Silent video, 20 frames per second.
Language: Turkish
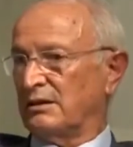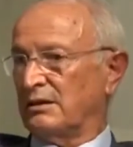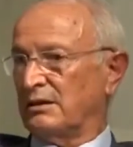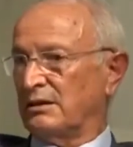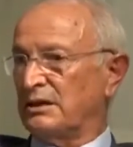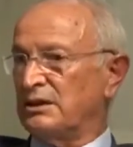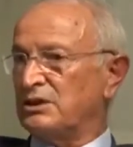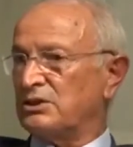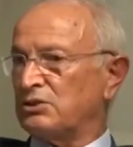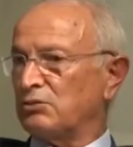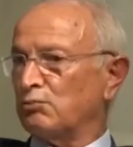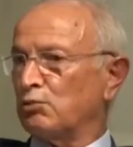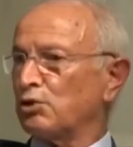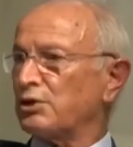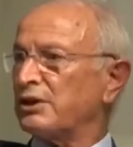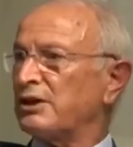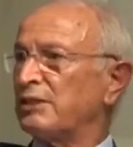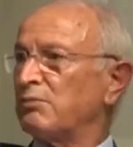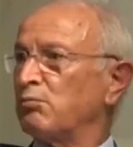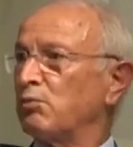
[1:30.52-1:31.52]
hiç
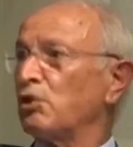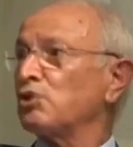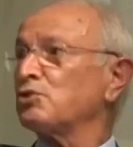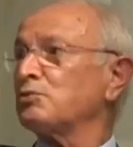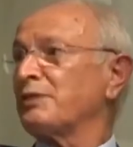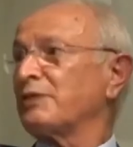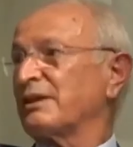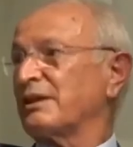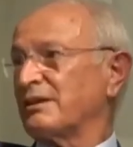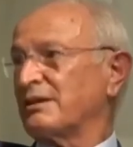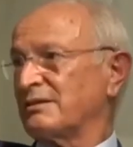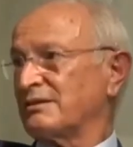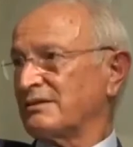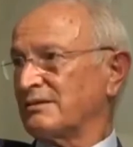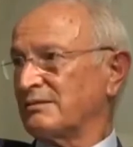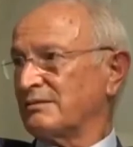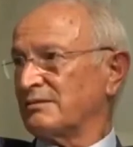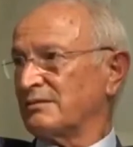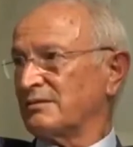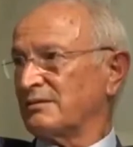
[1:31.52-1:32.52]
morali bozmadan
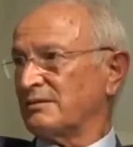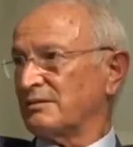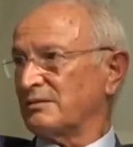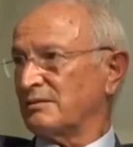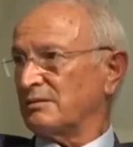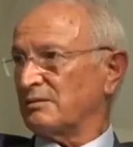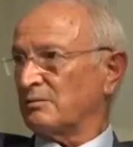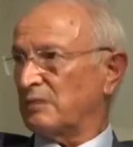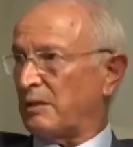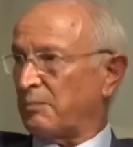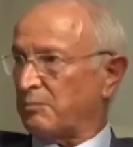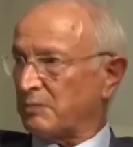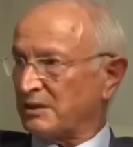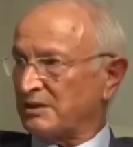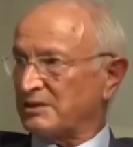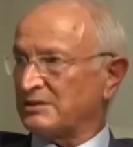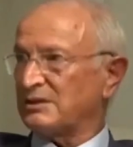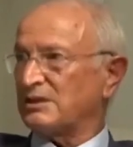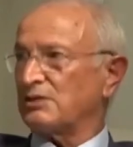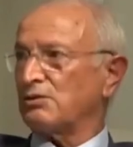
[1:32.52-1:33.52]
hep
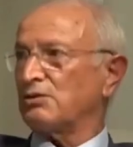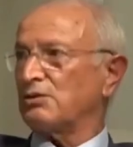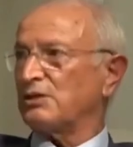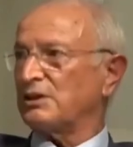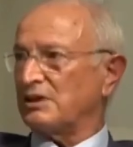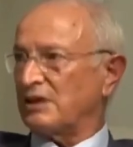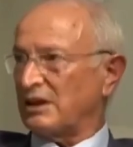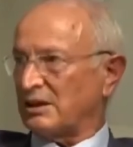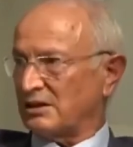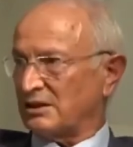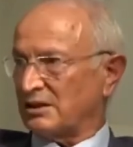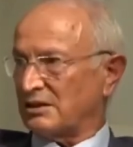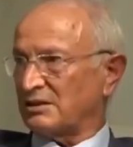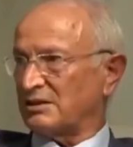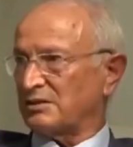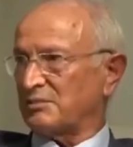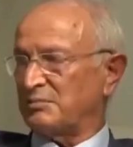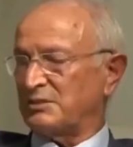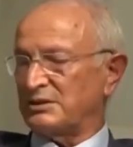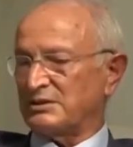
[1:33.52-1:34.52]
krizleri öyle
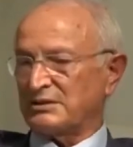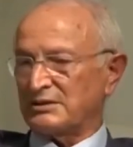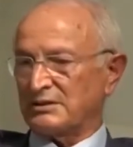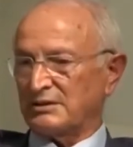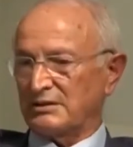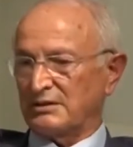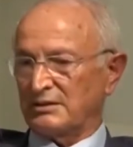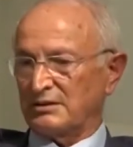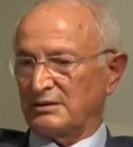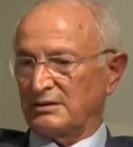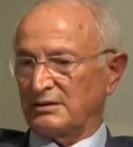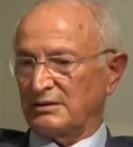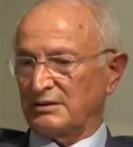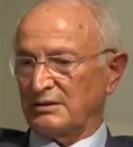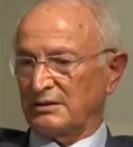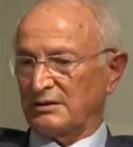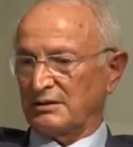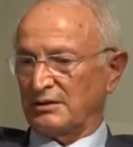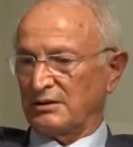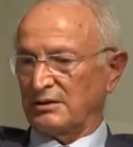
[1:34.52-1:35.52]
atlattık biz.
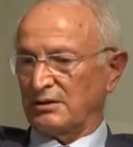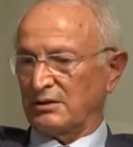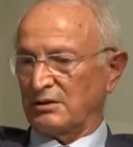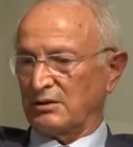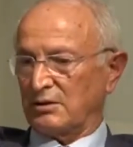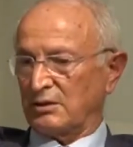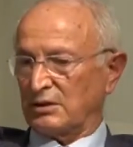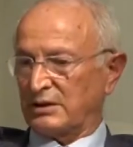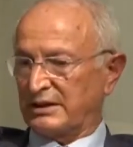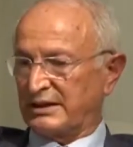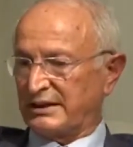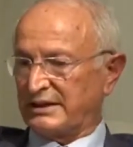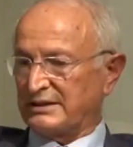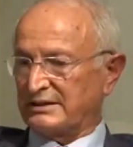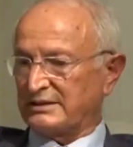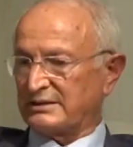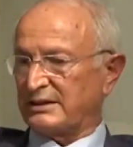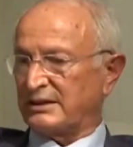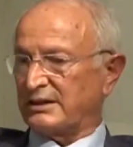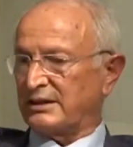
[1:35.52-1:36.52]

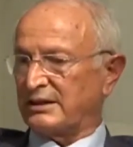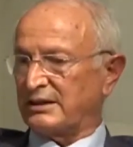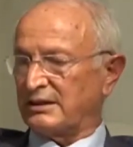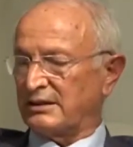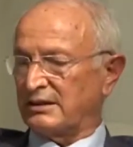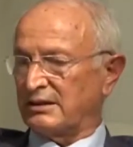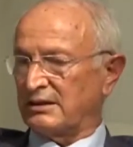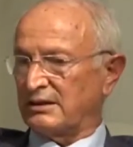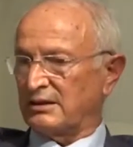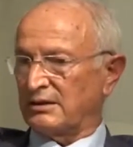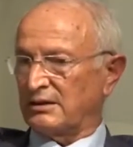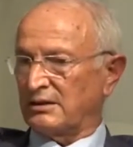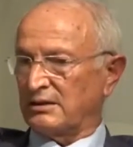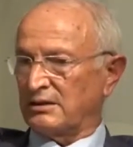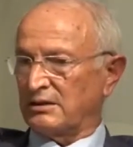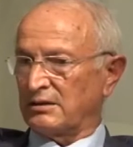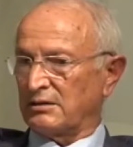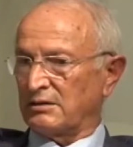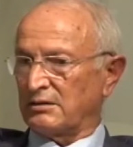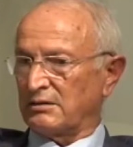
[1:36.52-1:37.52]
Krizleri
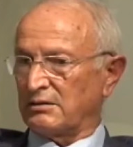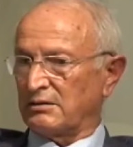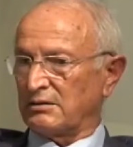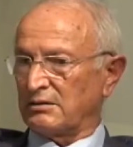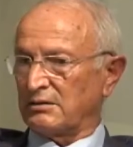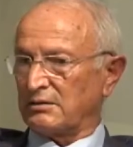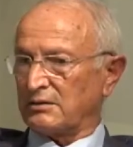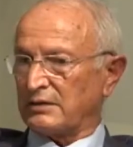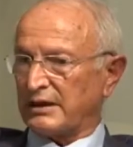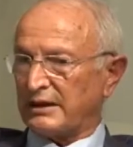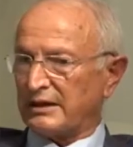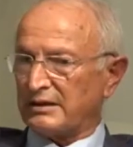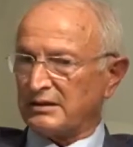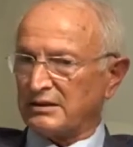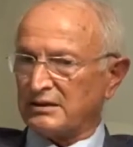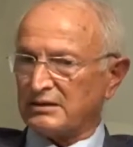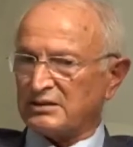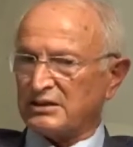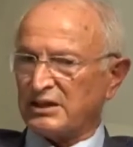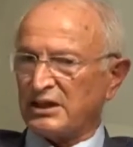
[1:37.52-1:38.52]

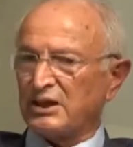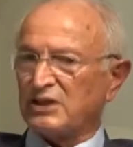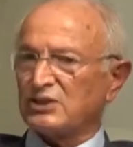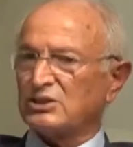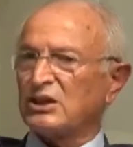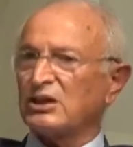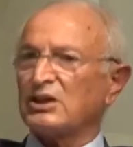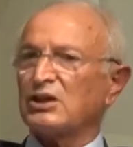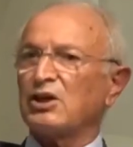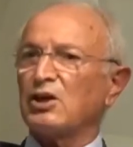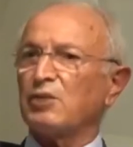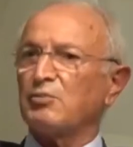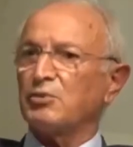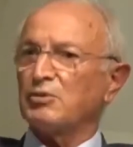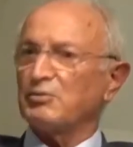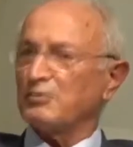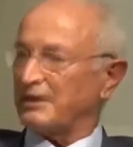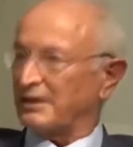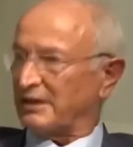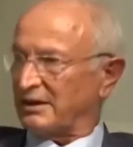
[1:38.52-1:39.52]
kendiniz heyecana
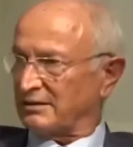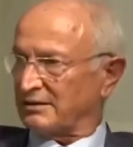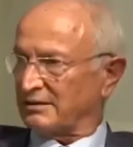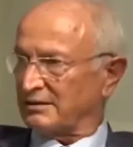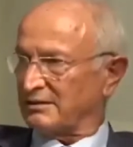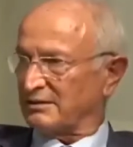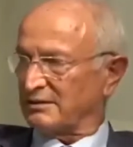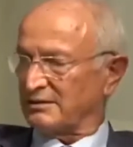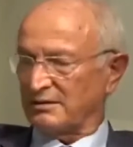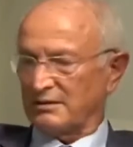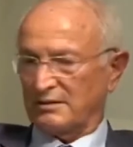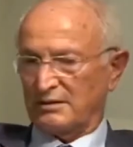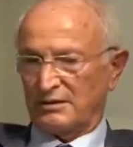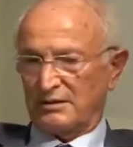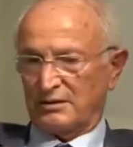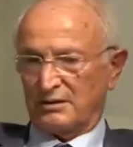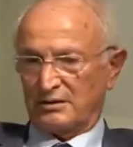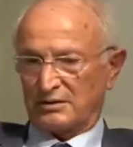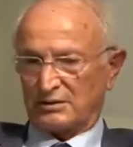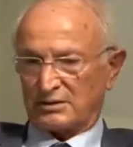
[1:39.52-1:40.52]
kapılmadan
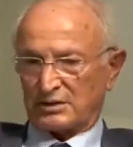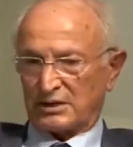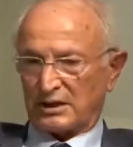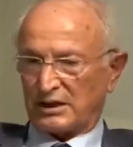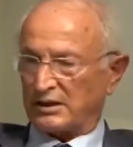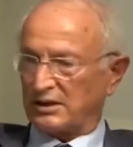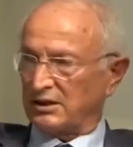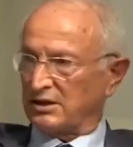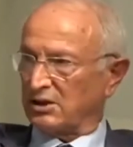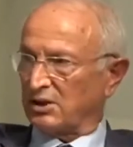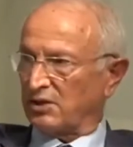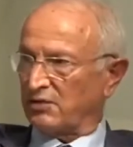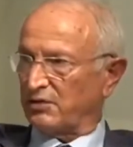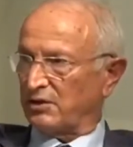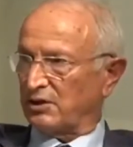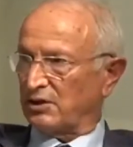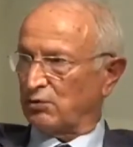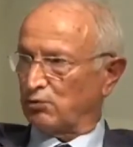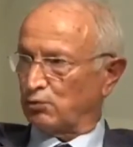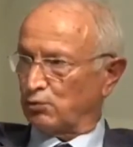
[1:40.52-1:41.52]
sakin
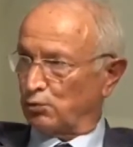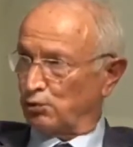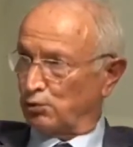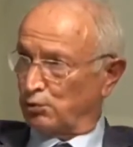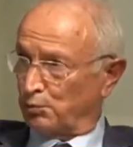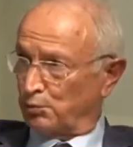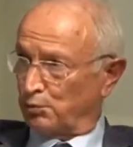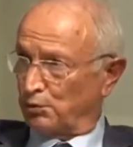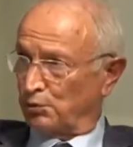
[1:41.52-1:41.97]
kafayla düşünüp